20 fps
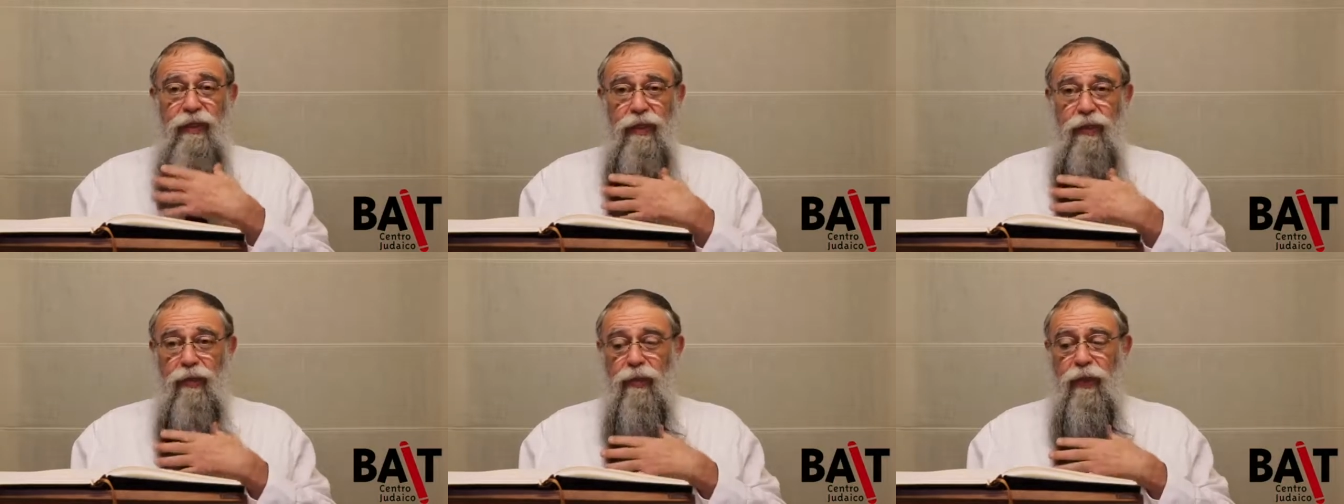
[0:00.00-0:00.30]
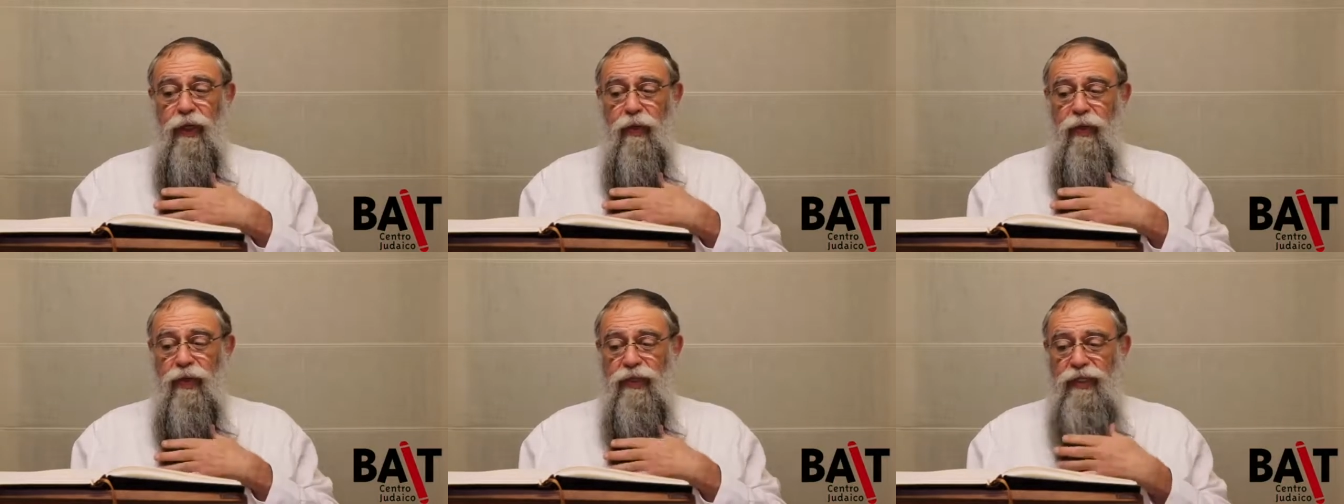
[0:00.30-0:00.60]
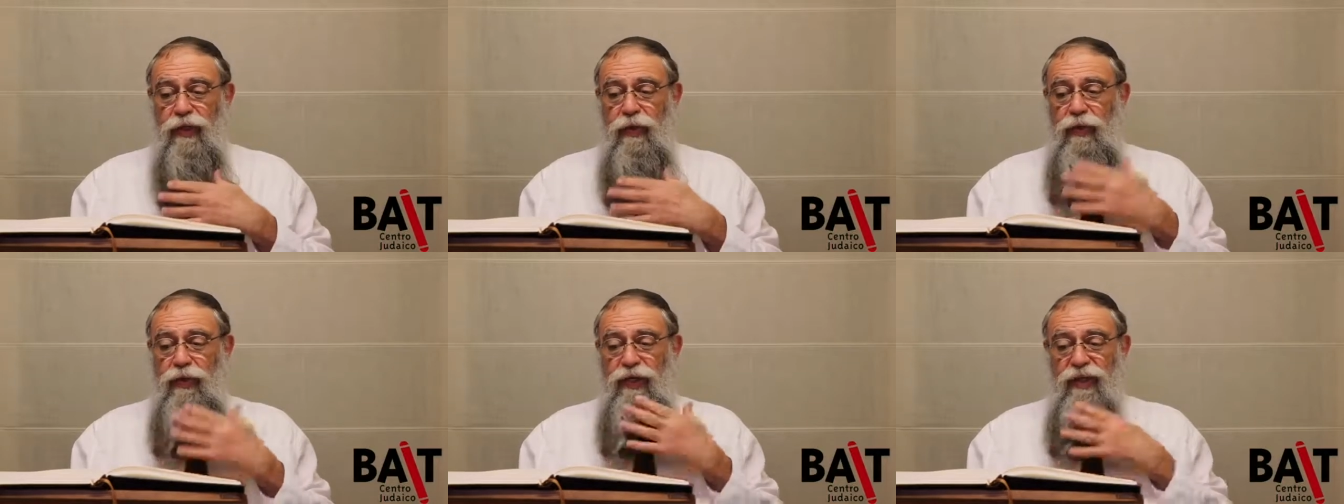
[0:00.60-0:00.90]
não há
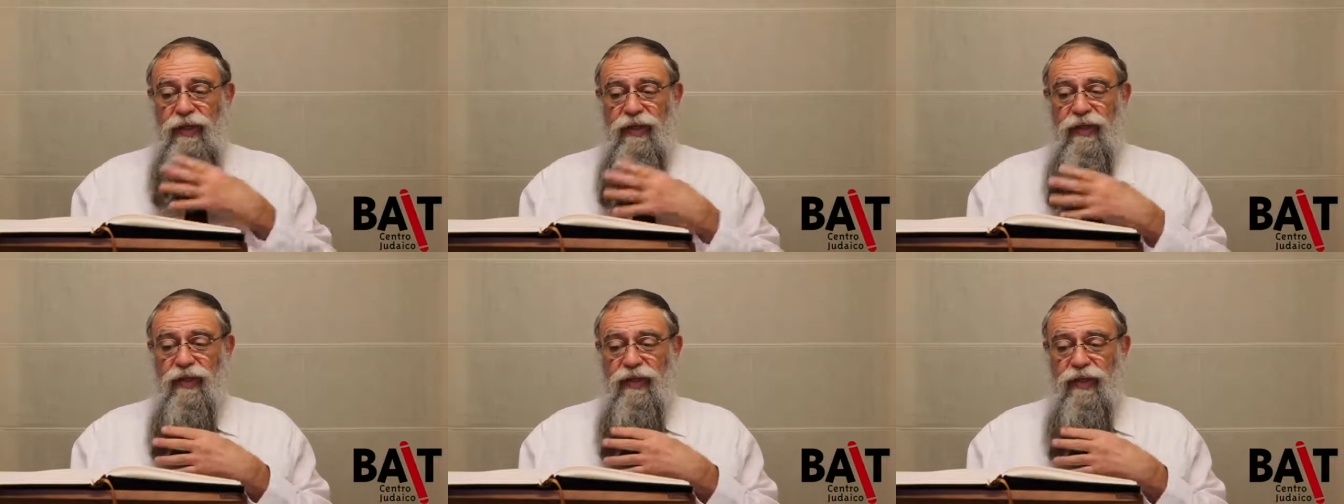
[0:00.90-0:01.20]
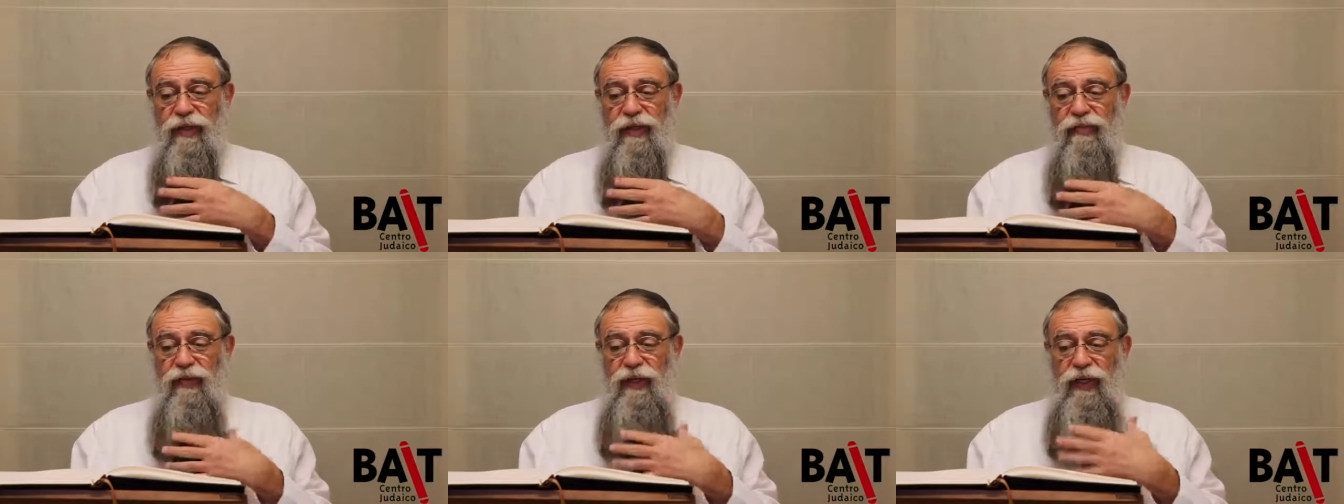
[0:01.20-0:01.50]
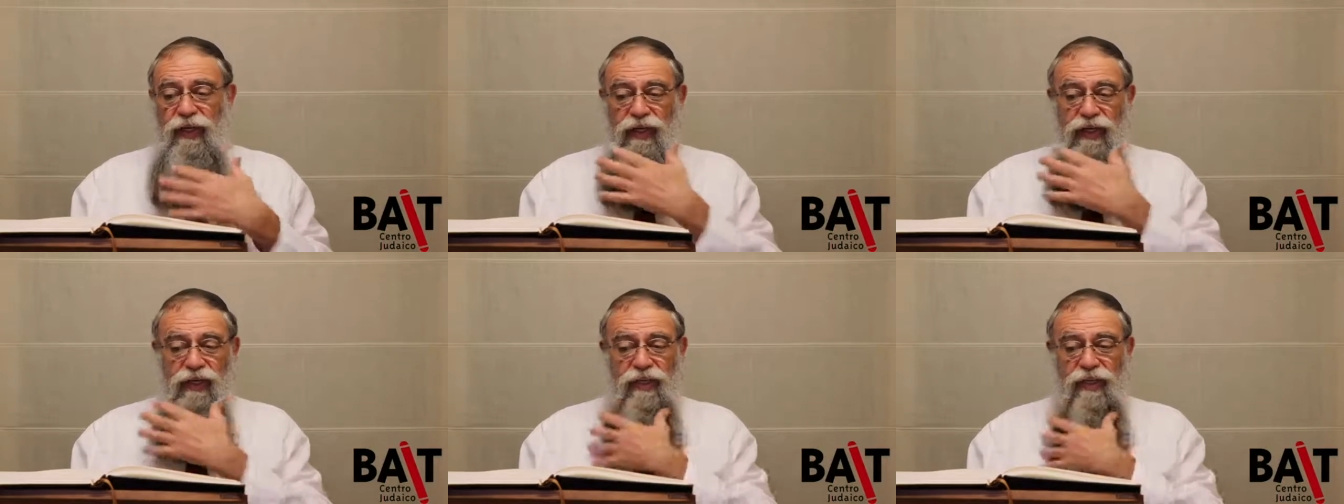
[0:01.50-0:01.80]
coisa ruim que, que
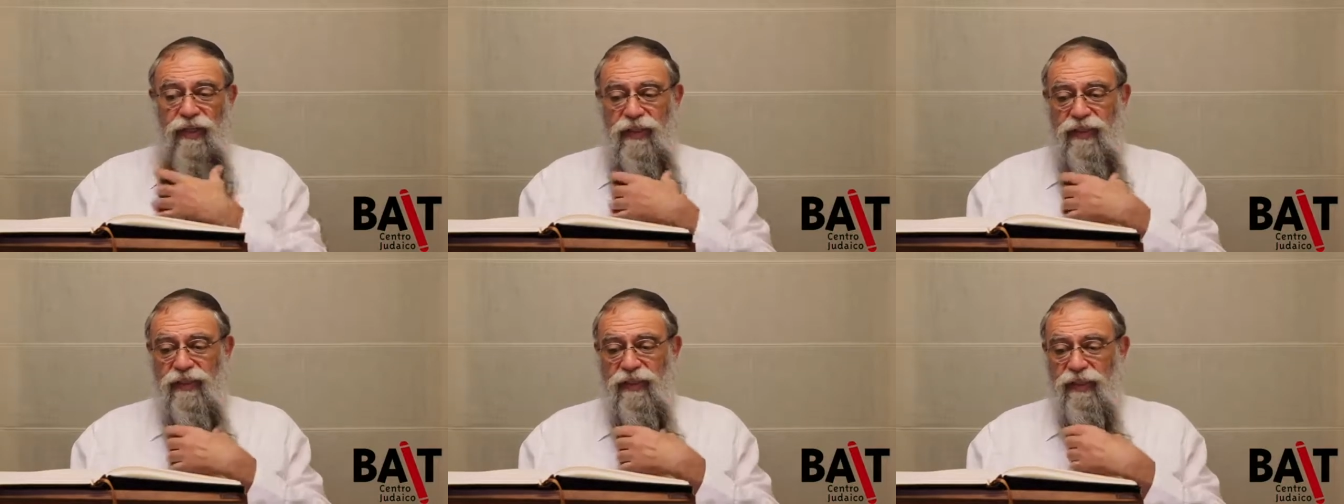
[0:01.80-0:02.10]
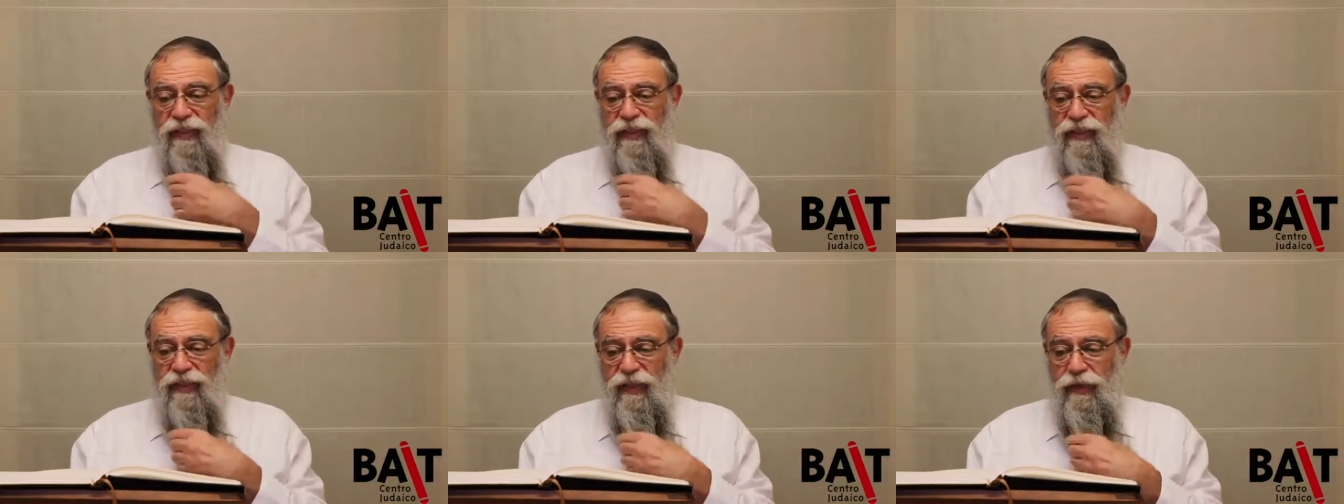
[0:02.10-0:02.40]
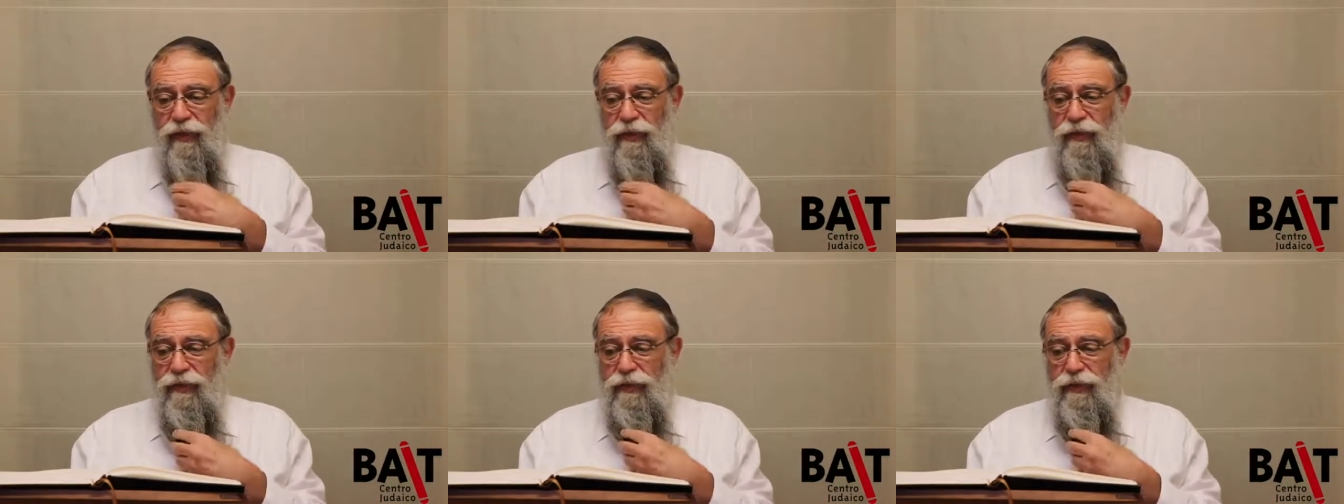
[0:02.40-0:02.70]
venha que desça de
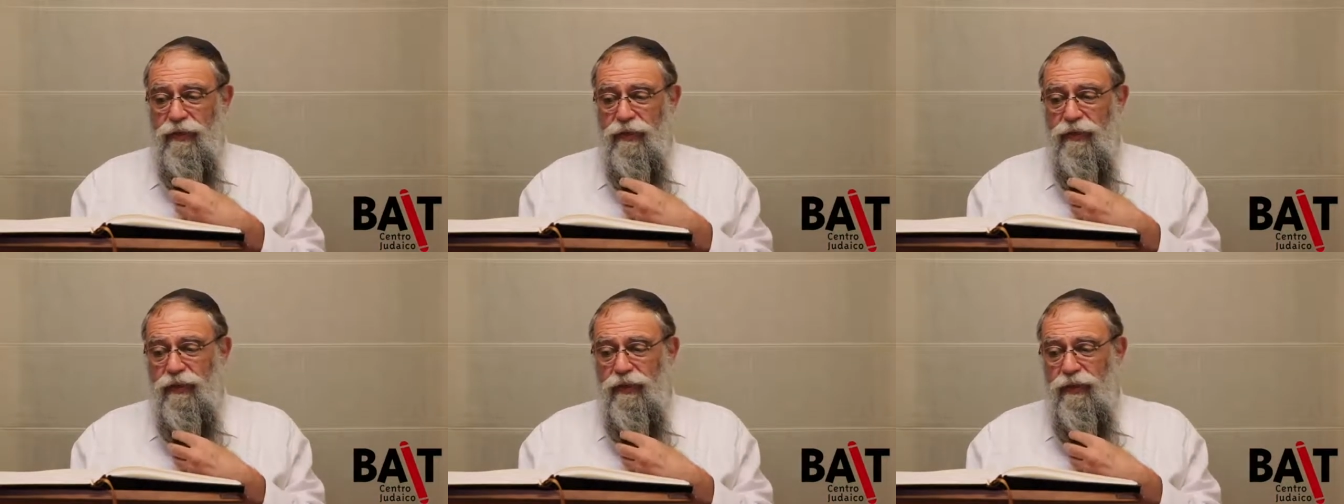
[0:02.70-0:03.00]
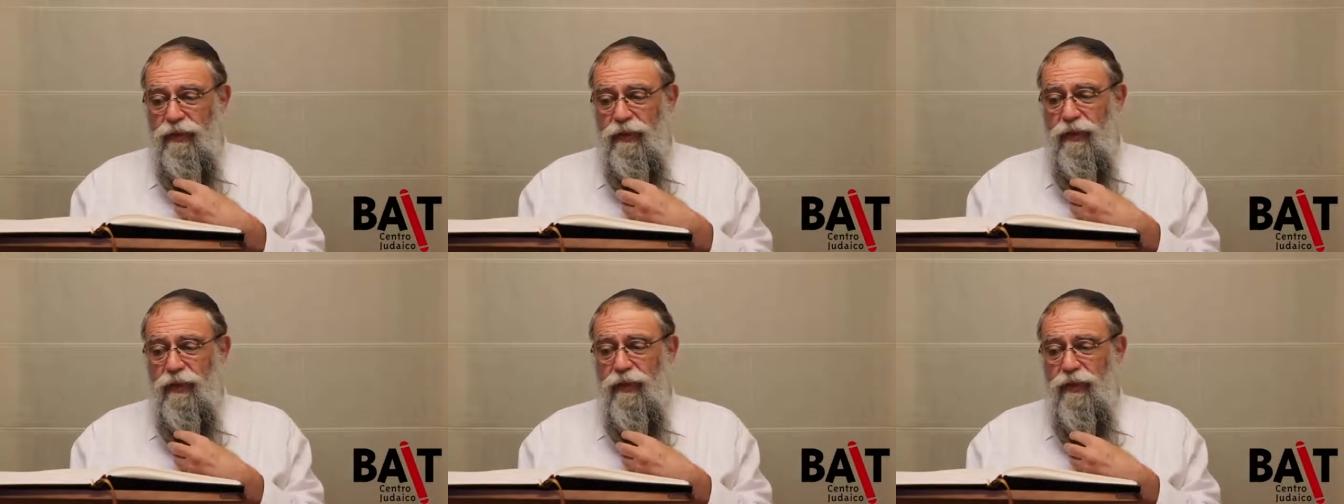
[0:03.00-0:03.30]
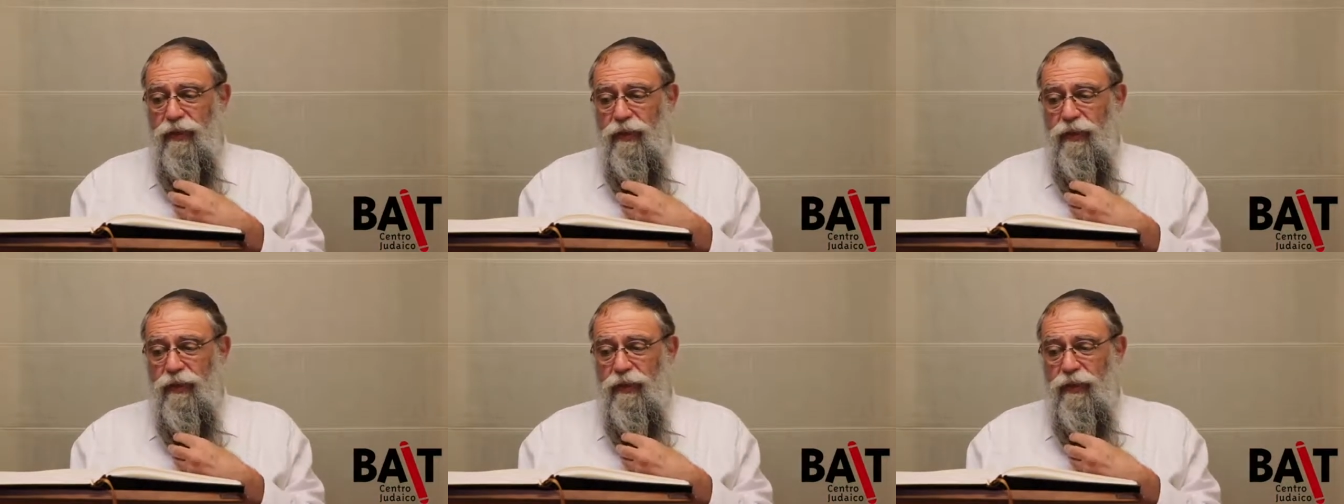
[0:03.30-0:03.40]
Deus. Né?